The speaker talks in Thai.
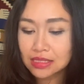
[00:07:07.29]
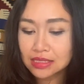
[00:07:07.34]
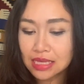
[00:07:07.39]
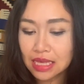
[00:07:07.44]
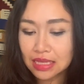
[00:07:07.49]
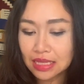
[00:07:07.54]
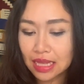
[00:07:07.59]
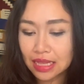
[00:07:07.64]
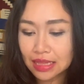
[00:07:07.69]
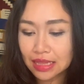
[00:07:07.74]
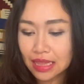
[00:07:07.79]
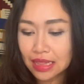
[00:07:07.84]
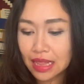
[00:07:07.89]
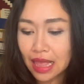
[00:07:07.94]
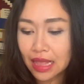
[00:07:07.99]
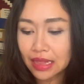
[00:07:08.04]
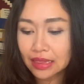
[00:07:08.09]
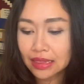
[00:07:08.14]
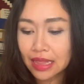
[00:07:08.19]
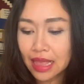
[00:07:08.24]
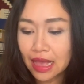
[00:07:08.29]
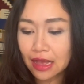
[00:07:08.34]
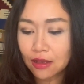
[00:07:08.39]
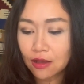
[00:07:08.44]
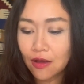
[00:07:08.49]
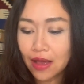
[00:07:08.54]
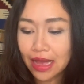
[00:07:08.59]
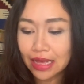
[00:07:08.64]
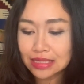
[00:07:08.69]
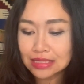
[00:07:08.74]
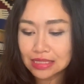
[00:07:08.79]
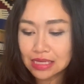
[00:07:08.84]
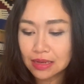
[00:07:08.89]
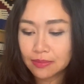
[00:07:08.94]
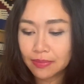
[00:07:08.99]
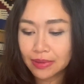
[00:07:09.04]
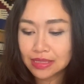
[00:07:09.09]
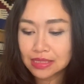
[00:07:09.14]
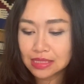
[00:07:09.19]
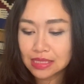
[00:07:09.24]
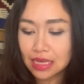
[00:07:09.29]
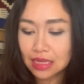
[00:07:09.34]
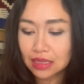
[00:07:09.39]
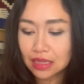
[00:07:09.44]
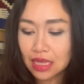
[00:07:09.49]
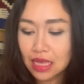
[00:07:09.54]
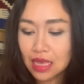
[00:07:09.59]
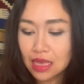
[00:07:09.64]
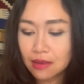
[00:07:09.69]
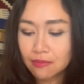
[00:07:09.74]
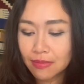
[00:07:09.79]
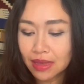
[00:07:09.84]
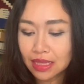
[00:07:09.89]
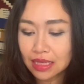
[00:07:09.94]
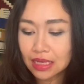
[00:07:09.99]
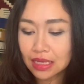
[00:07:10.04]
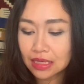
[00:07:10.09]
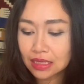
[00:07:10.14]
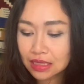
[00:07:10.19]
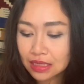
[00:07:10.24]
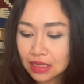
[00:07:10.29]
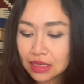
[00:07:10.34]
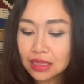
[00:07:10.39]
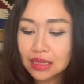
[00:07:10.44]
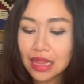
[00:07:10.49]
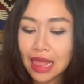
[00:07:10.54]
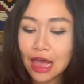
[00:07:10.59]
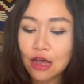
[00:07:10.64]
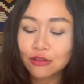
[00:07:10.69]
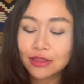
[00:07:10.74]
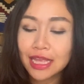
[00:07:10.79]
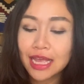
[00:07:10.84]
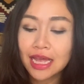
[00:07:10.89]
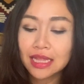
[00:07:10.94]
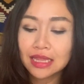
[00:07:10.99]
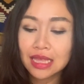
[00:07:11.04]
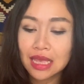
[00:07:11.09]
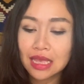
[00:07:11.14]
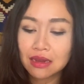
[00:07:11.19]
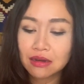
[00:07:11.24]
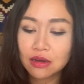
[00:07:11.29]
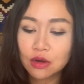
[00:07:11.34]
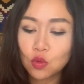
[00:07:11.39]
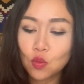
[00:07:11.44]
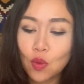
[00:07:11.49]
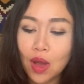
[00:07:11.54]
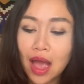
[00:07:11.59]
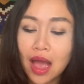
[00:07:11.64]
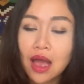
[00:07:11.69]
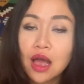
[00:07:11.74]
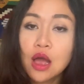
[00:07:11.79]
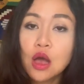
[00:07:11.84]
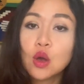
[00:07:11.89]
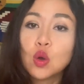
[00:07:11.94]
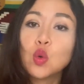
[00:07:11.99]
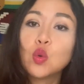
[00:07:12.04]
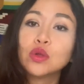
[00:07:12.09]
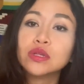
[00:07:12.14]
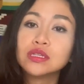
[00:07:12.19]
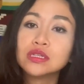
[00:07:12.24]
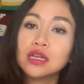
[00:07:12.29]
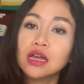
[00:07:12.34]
สิ่งนั้นเนี่ยก็อาจจะเป็นสิ่งที่มันเกิดขึ้นแล้วในอดีตหรือว่าคุณ